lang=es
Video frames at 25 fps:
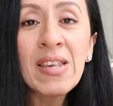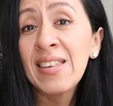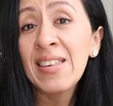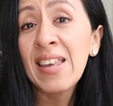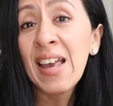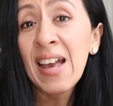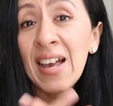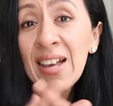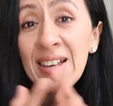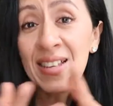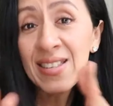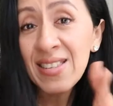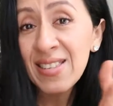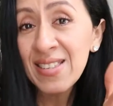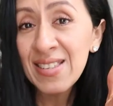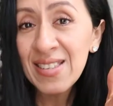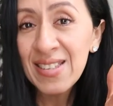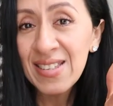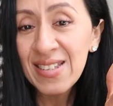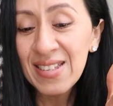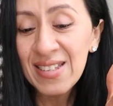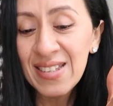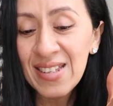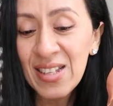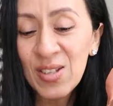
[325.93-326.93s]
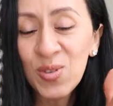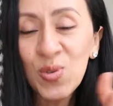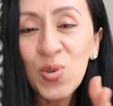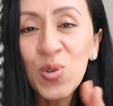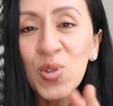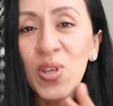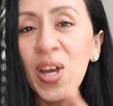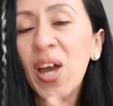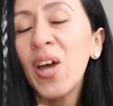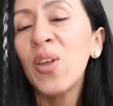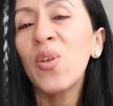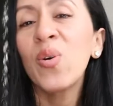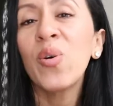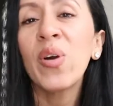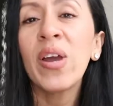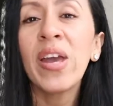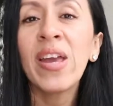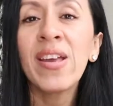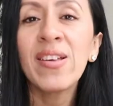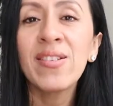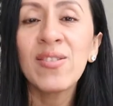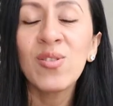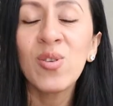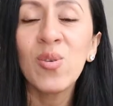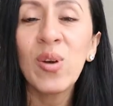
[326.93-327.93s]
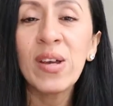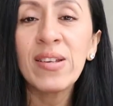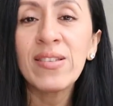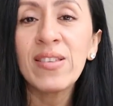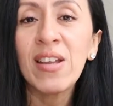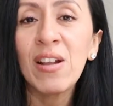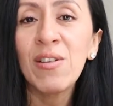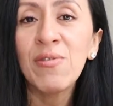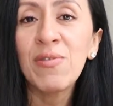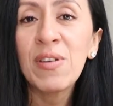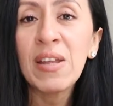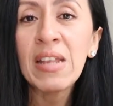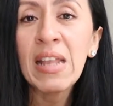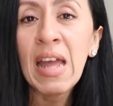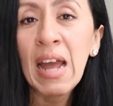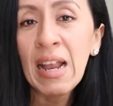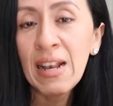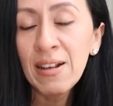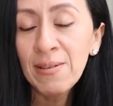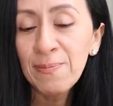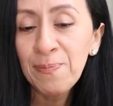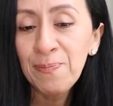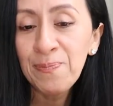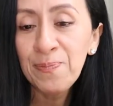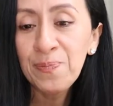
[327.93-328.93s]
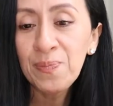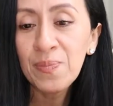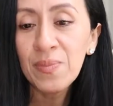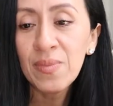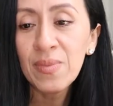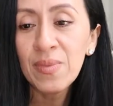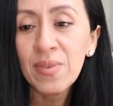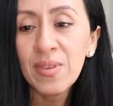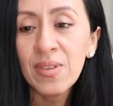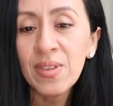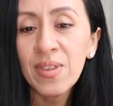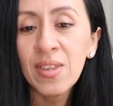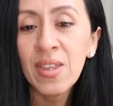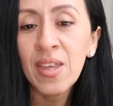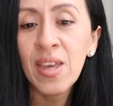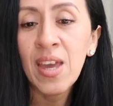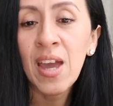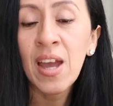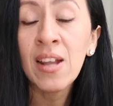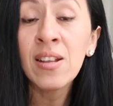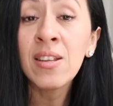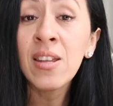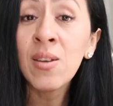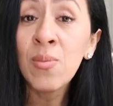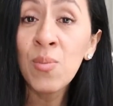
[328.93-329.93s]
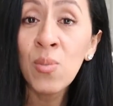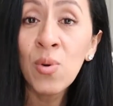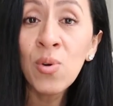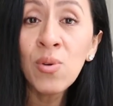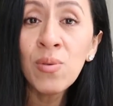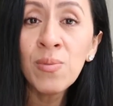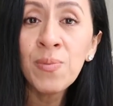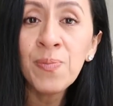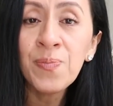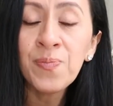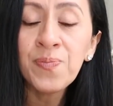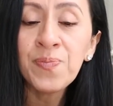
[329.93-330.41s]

Si has escuchado esto hasta el final, te animo